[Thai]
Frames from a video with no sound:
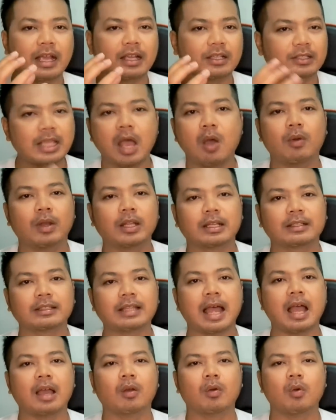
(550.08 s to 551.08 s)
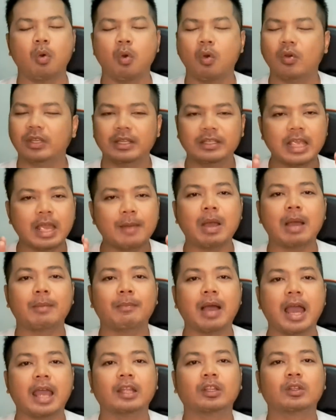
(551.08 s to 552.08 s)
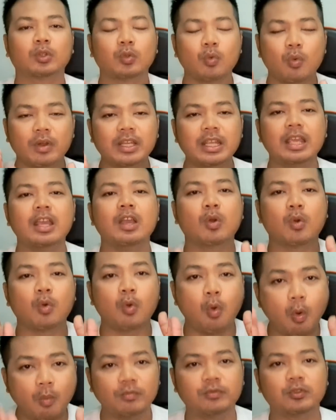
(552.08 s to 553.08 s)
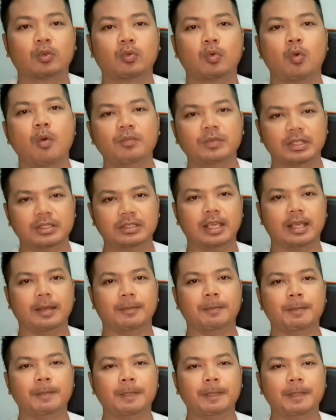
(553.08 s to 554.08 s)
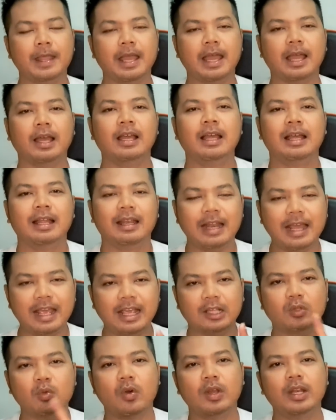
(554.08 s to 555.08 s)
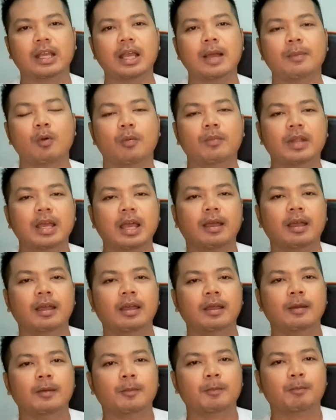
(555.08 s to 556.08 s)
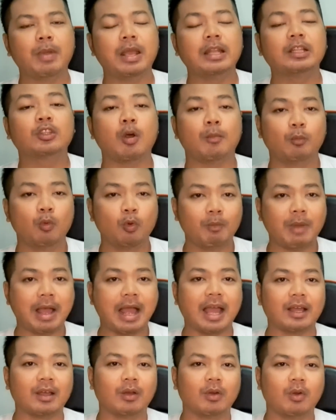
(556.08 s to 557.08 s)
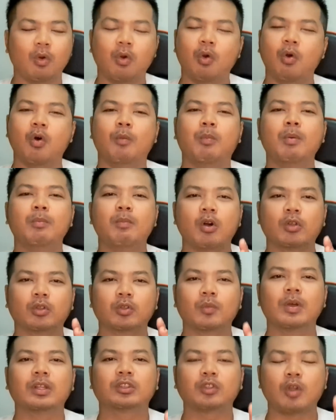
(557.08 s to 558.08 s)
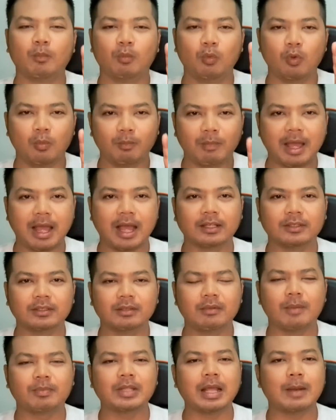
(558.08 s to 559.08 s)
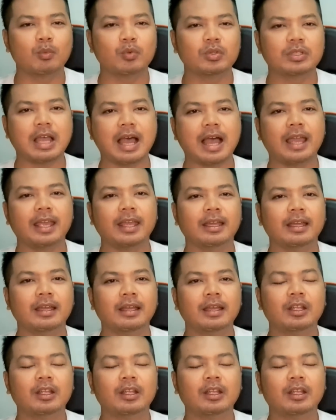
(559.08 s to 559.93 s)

ทางเช่าอะไรต่างๆโอ้โหเยอะแยะมากมาย ตัวนี้คุ้มสุดคุ้มจริงๆนะฮะและอีกตัวหนึ่งครับผมนะฮะเป็นต่อมลูกหมาก โอ้โห ผมบอกตรงว่าต่อมลูกหมากสำหรับท่านผู้ชาย